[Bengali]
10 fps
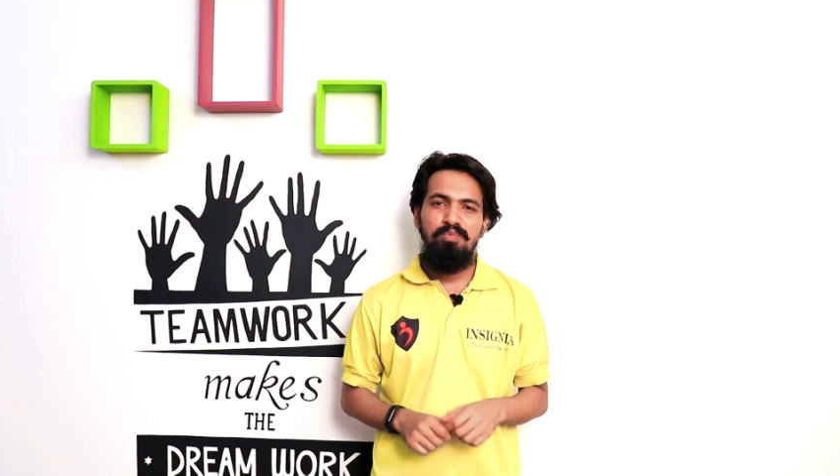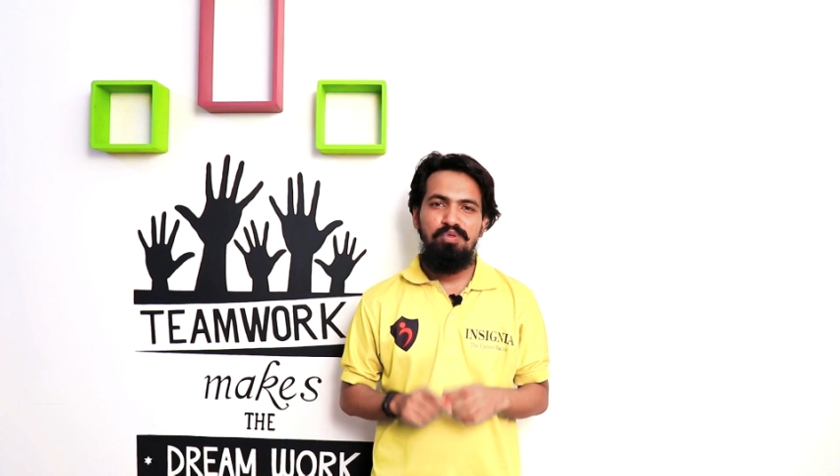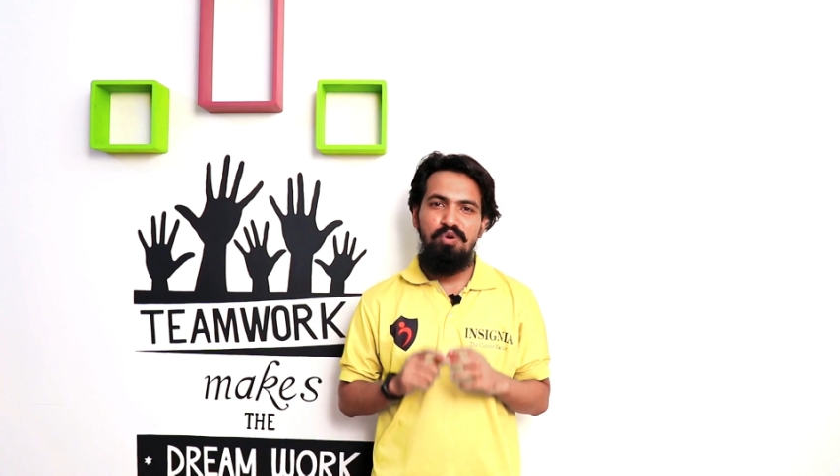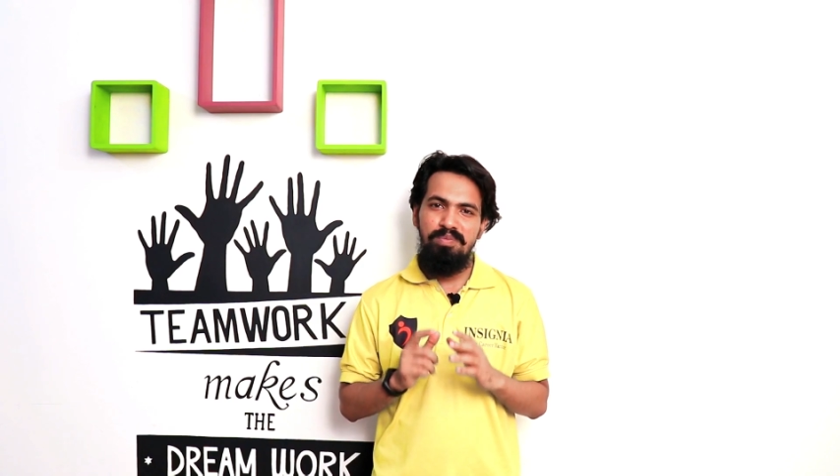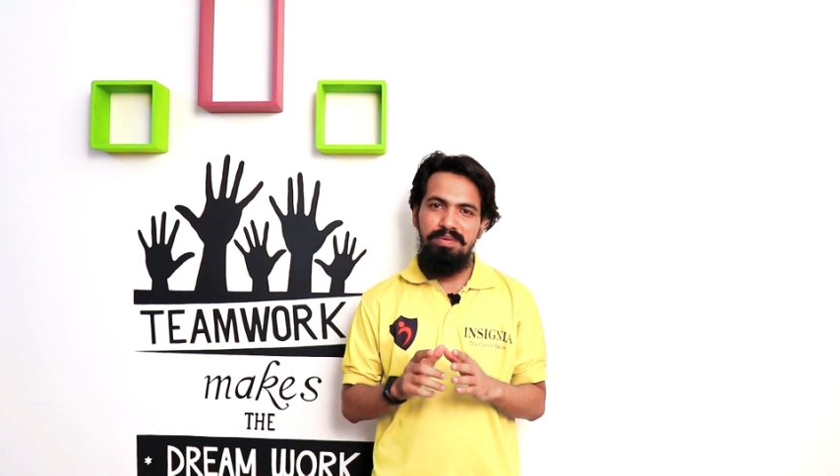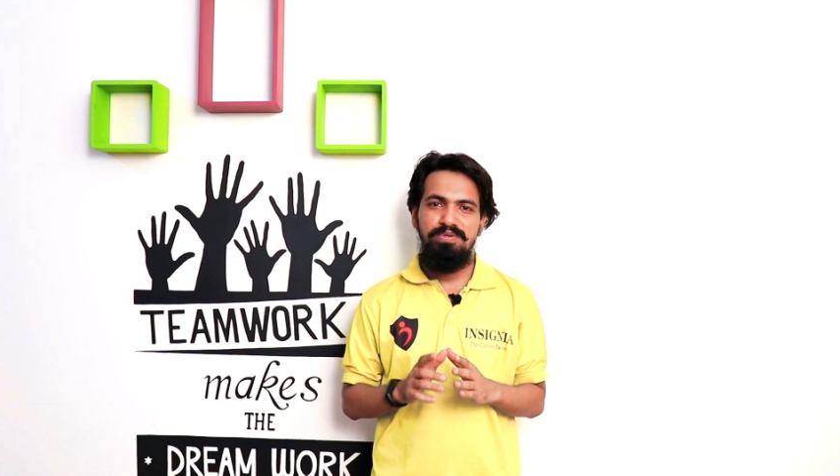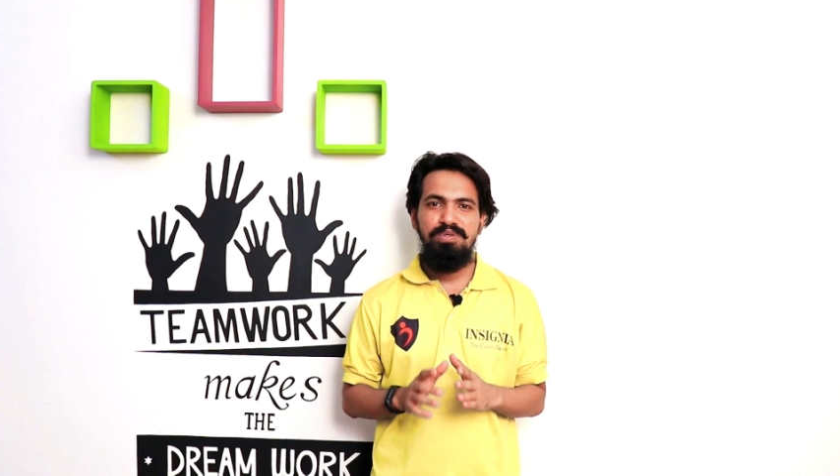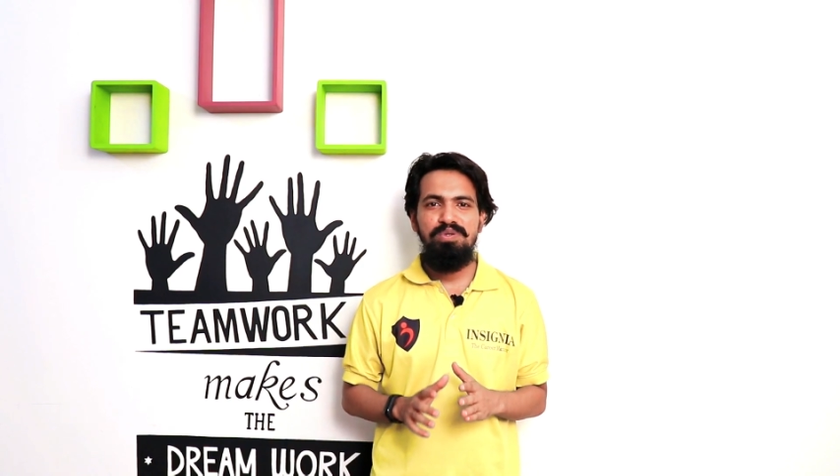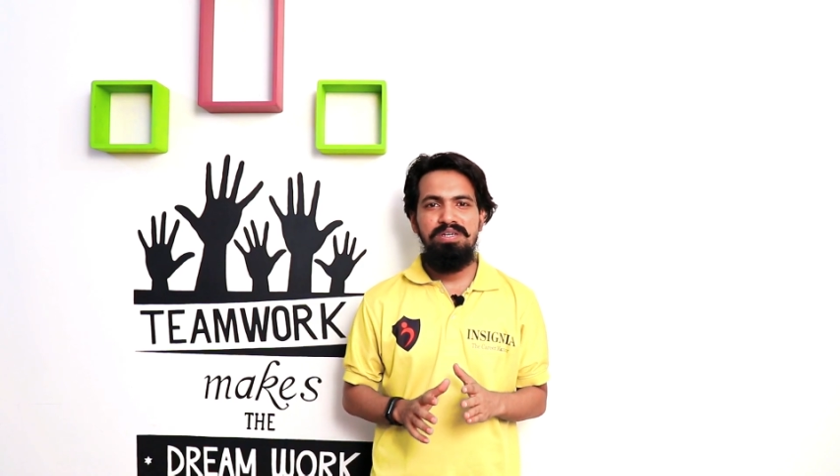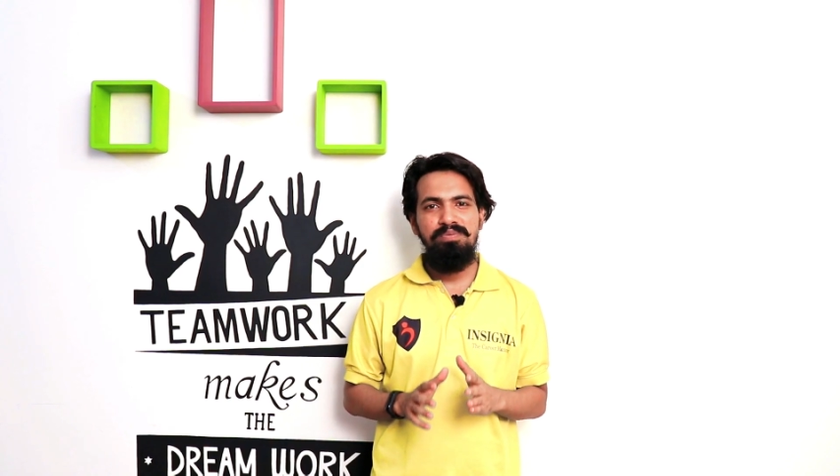প্রথম
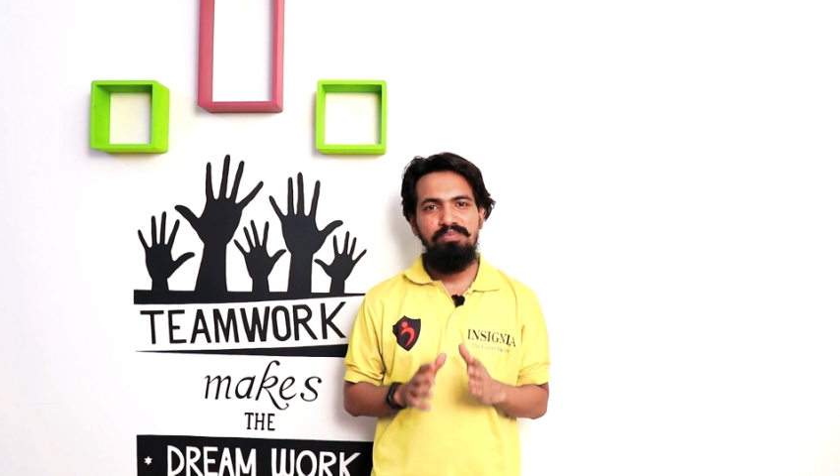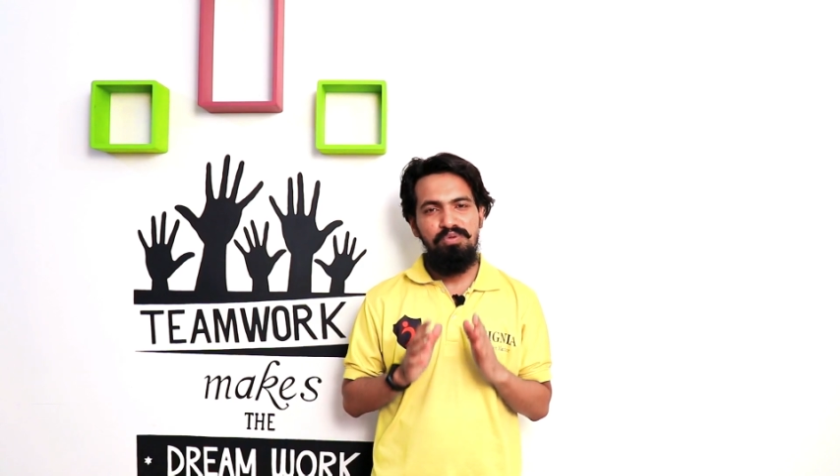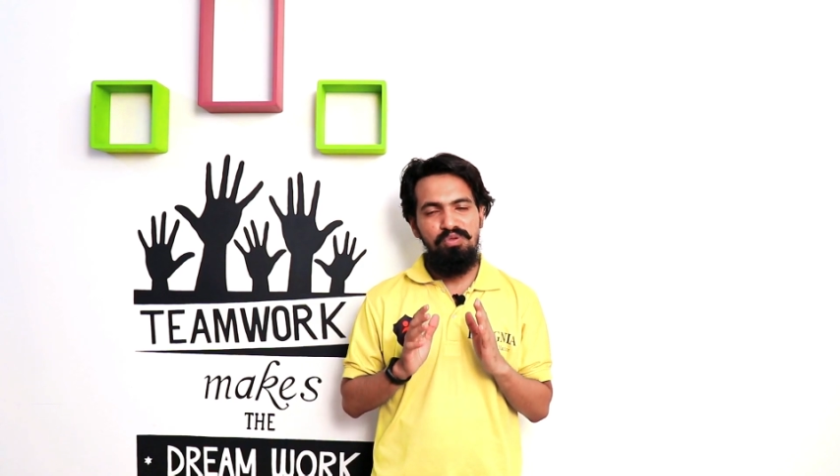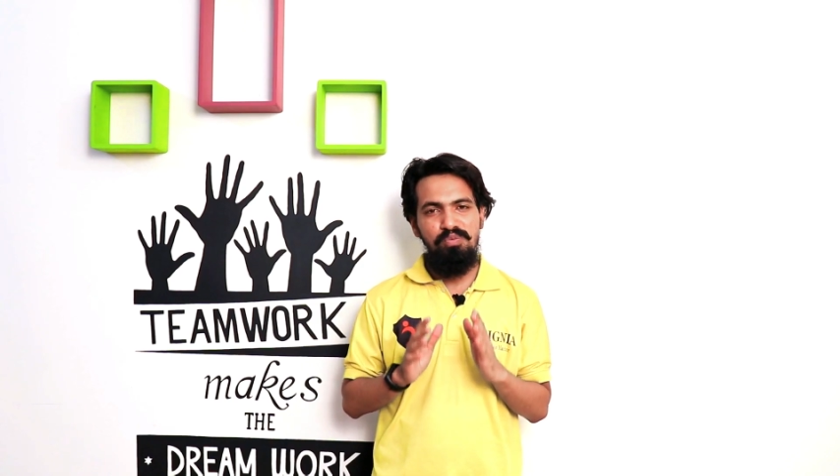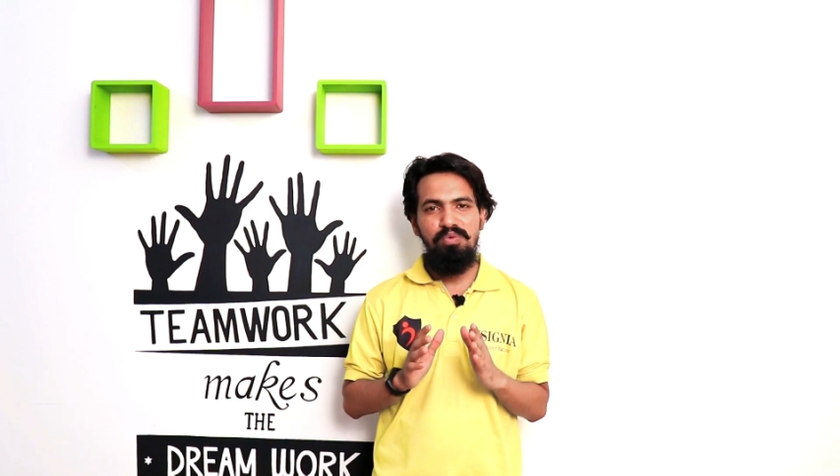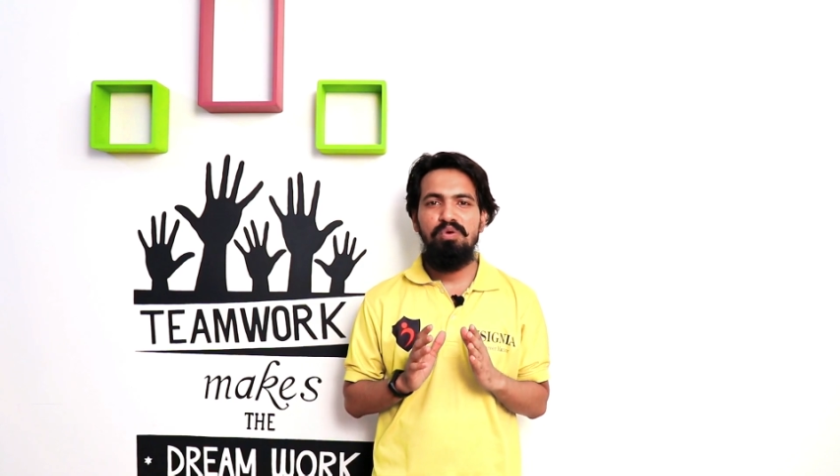এপিসোডে প্রথম